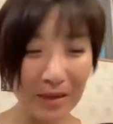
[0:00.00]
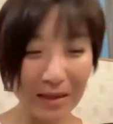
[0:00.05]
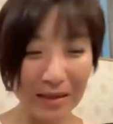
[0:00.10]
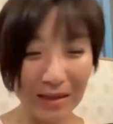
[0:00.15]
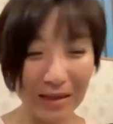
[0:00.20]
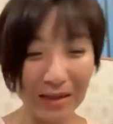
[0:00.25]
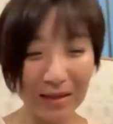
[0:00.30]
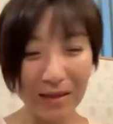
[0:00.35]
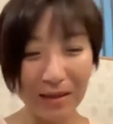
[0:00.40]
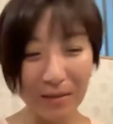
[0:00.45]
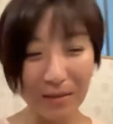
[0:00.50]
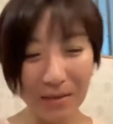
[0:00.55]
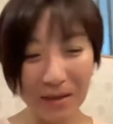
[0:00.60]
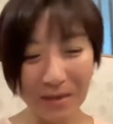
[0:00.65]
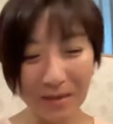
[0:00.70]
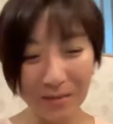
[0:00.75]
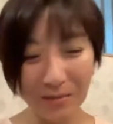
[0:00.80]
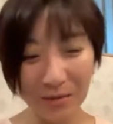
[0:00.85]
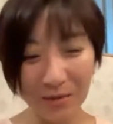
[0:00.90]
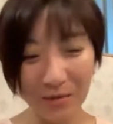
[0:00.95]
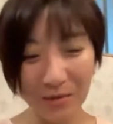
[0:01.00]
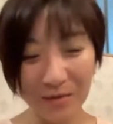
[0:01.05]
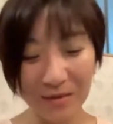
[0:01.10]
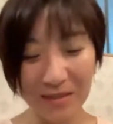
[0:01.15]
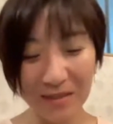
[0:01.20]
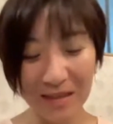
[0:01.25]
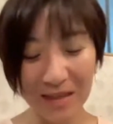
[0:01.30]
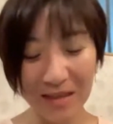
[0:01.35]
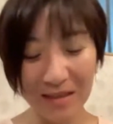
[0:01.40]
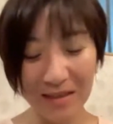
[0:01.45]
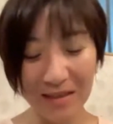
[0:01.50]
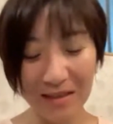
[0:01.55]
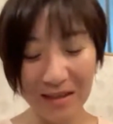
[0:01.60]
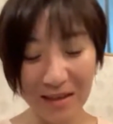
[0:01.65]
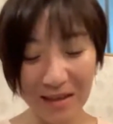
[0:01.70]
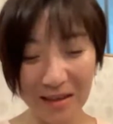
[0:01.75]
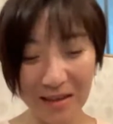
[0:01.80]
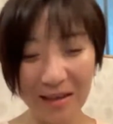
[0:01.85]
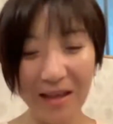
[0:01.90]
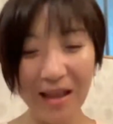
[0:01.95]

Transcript: ミッキー松本さんに、